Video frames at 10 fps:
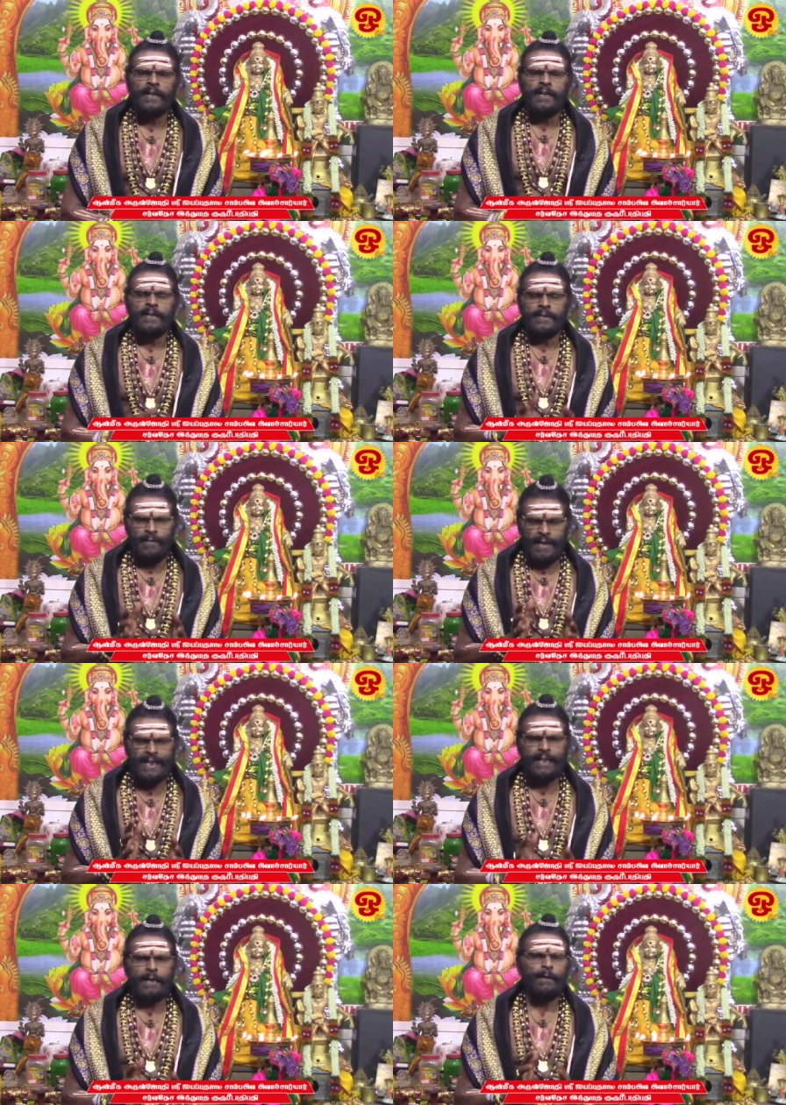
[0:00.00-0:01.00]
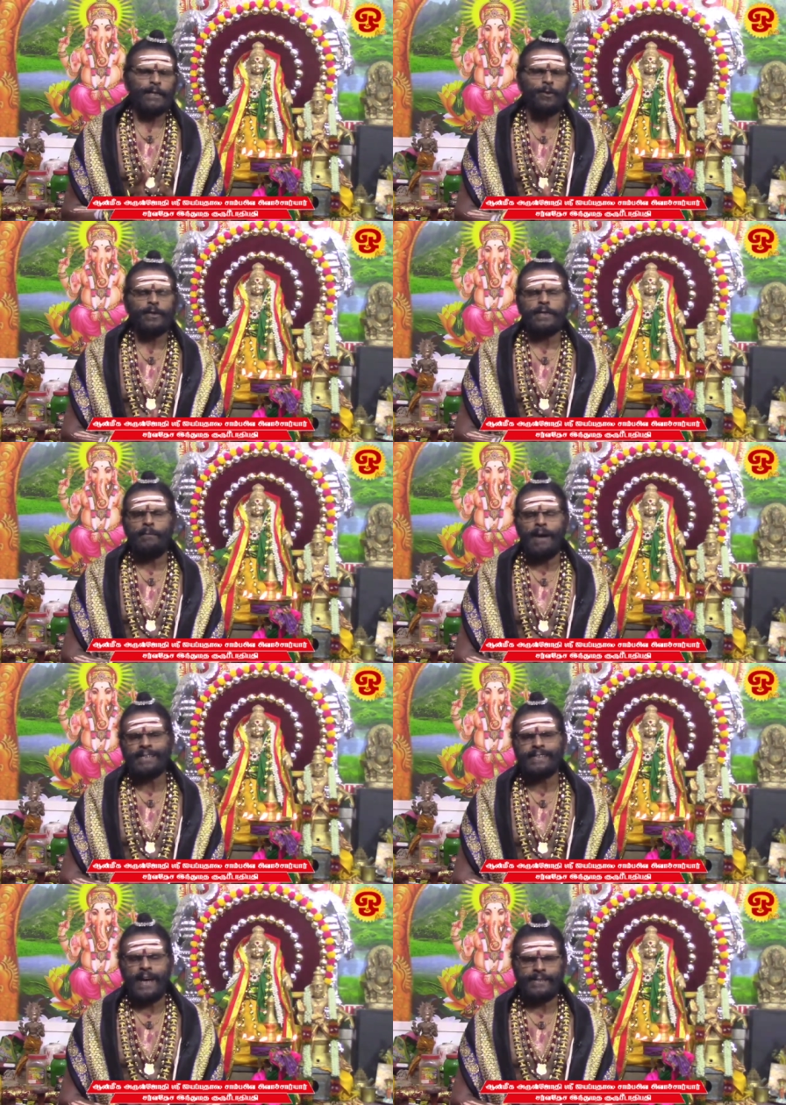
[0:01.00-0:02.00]
இந்த வெள்ளிக்கிழமை தோறும் நாம்
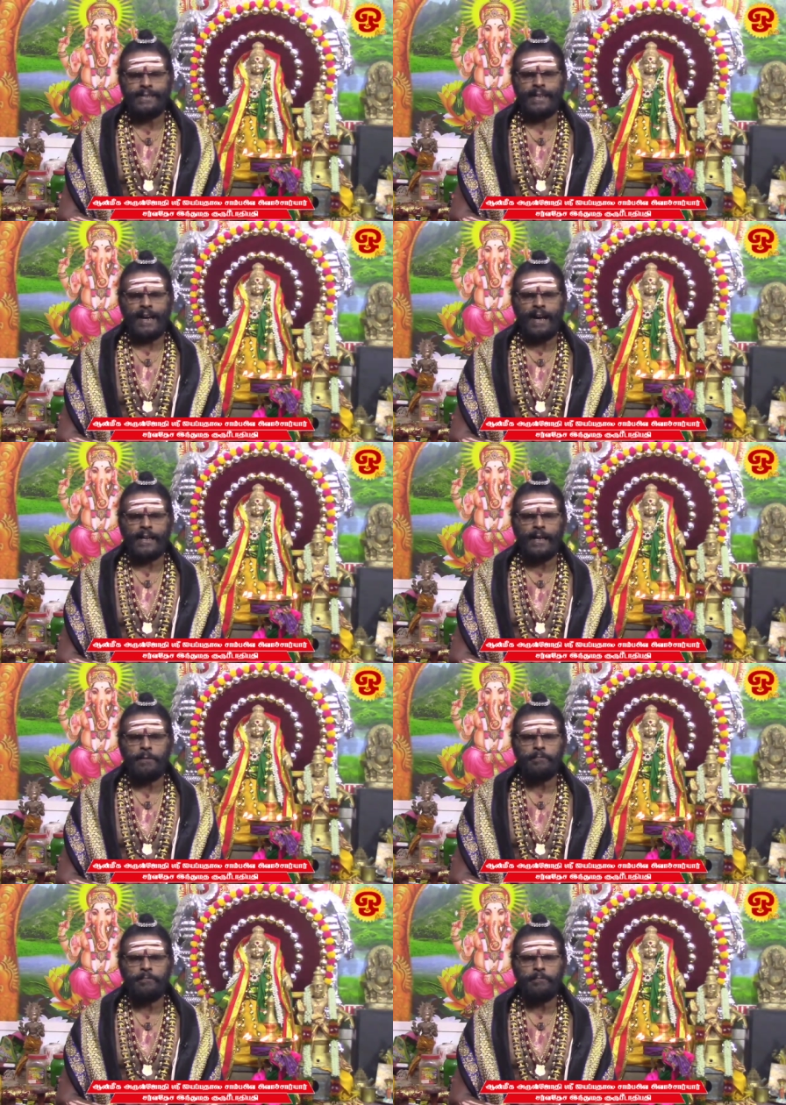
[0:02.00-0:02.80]
ஆசாரசீரராக